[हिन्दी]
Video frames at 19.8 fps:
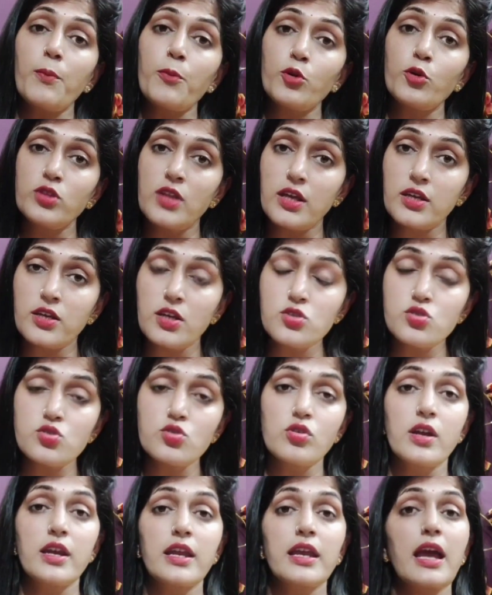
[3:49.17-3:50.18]
लोग आपको
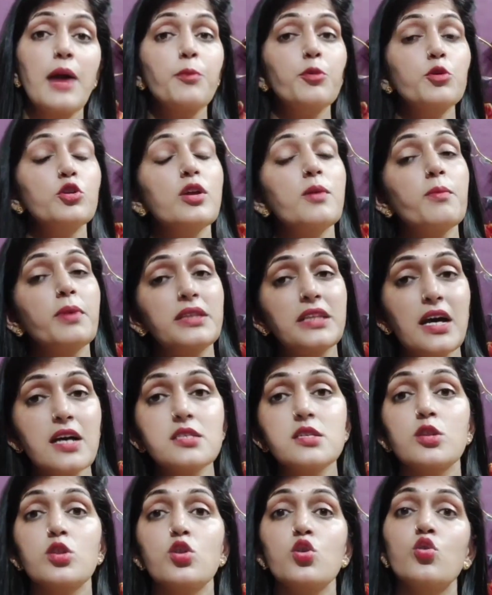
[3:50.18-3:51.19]
देखना शुरू करेंगे आप उन्हें
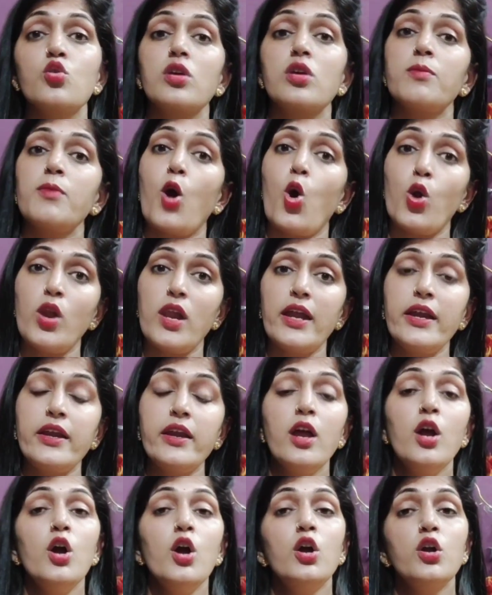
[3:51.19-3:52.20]
बता सकते हो कि मैं
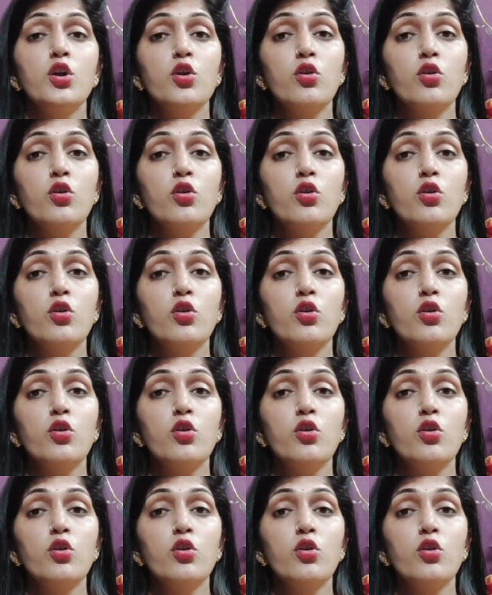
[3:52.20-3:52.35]
ऑनलाइन